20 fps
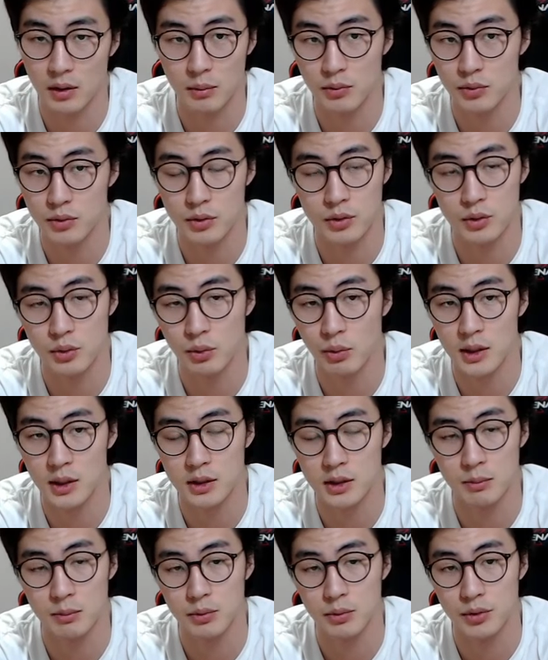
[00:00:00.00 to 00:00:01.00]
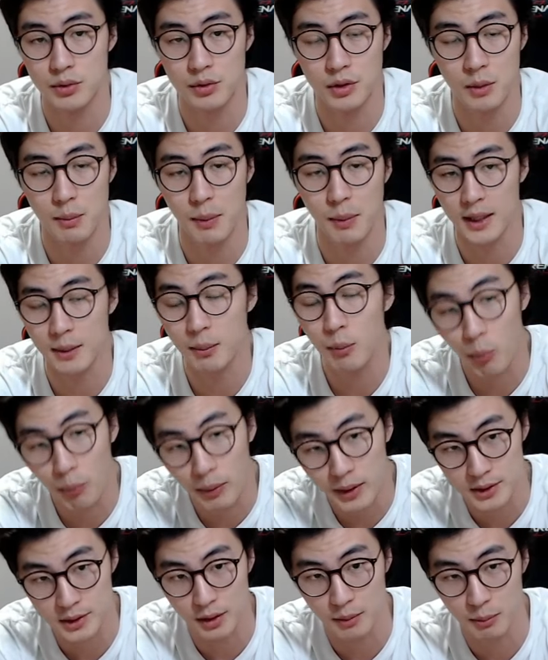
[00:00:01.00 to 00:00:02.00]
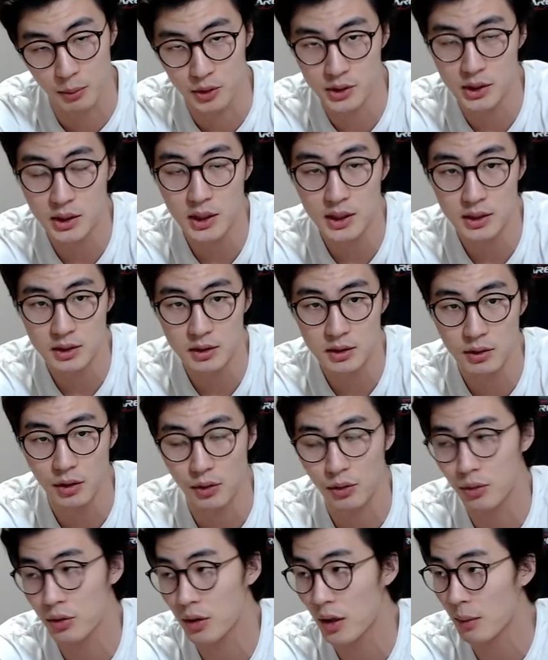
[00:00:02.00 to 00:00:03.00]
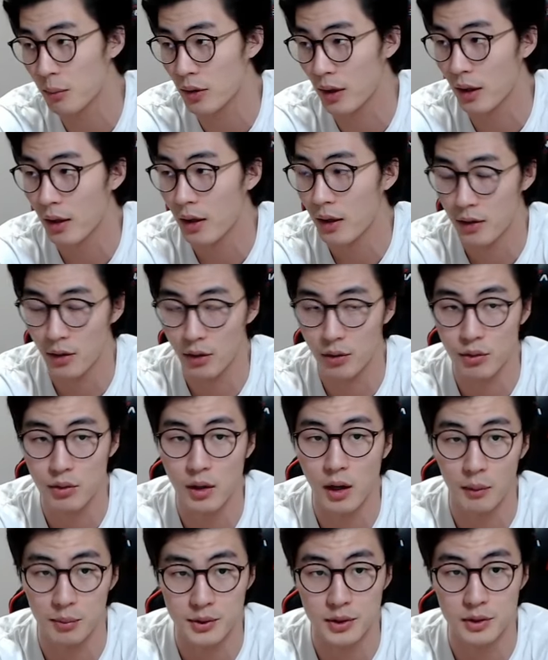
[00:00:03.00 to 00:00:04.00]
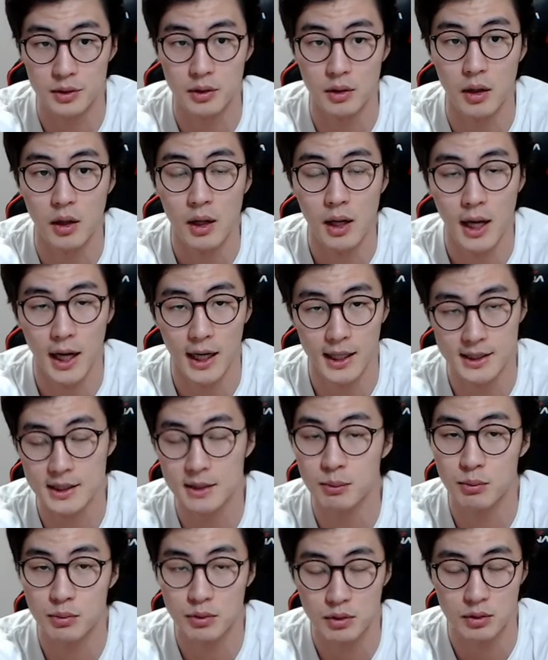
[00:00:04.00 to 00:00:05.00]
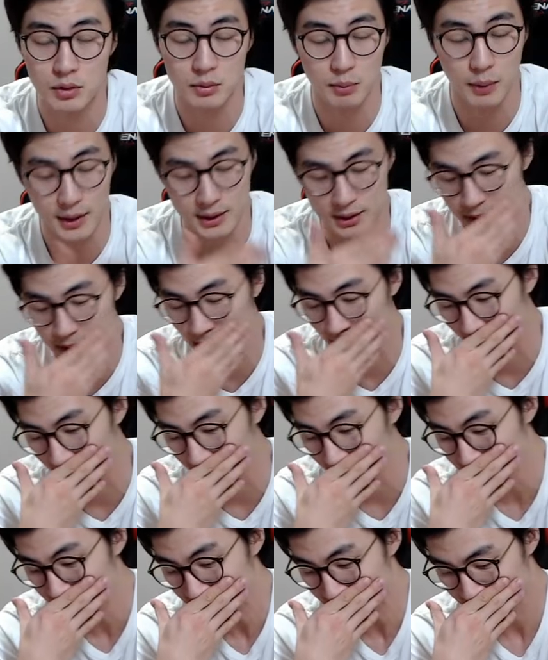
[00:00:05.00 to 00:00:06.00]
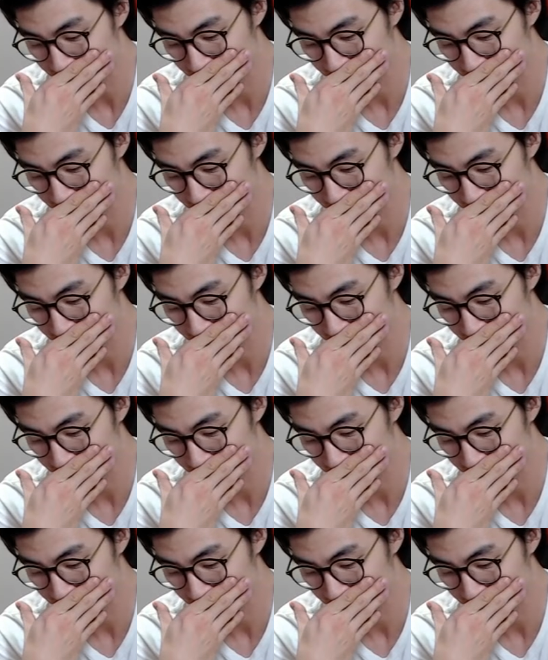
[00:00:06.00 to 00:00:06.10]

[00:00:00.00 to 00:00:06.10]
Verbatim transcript: 여러분들 좋아하시는 분은 그렇게 많이 못 봤어요. 뭐 시간적 여유 때문에 여유가 없어서 하시는 분들은 봤으나,